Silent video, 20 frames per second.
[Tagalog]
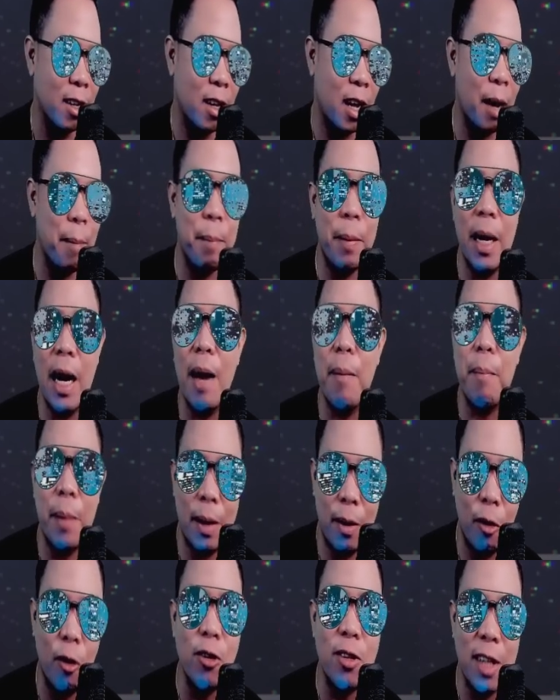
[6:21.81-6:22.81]
At
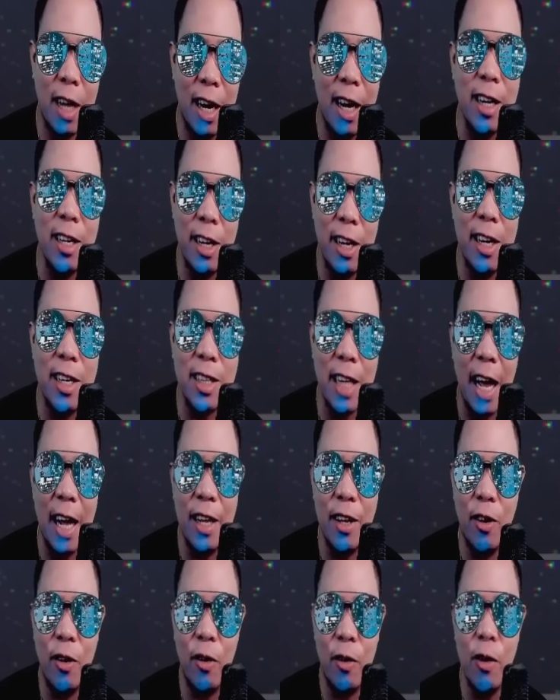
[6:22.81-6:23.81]
pinapanood na lang nila
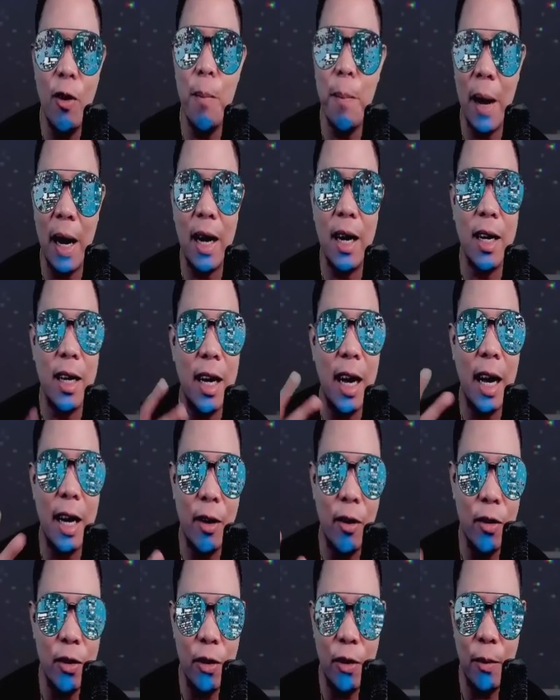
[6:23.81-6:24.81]
tayo. Yung parang
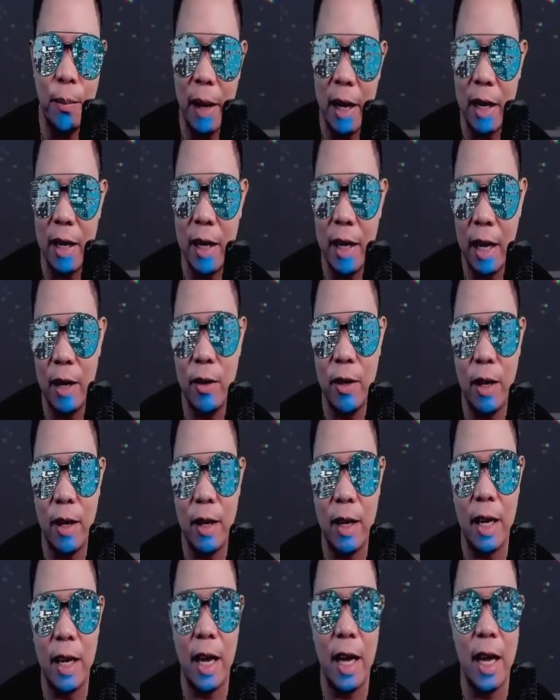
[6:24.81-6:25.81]
ganon yung parang ganon ang
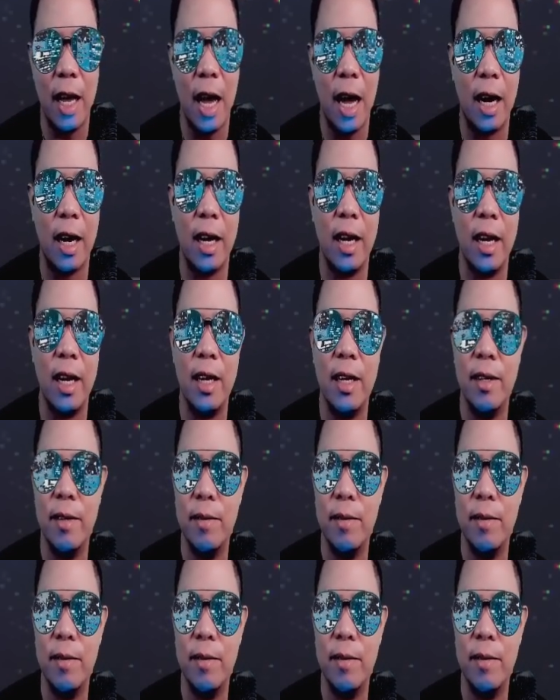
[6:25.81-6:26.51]
nangyayari.